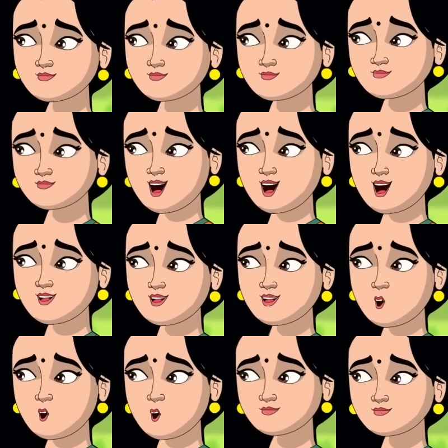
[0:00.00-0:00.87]
வராம
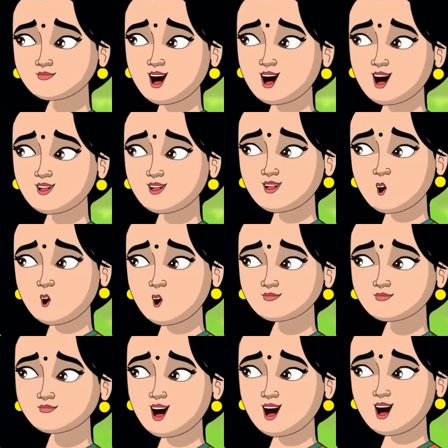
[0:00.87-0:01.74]
இருக்கிறதுக்கு
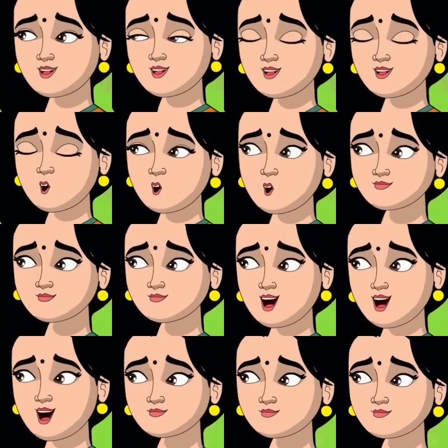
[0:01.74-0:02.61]
என்னெல்லாம் செய்யணும்னு
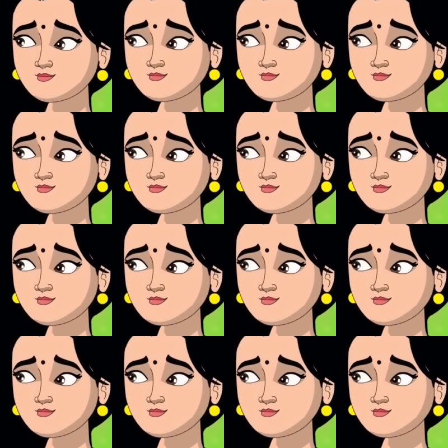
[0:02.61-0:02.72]
சொல்லி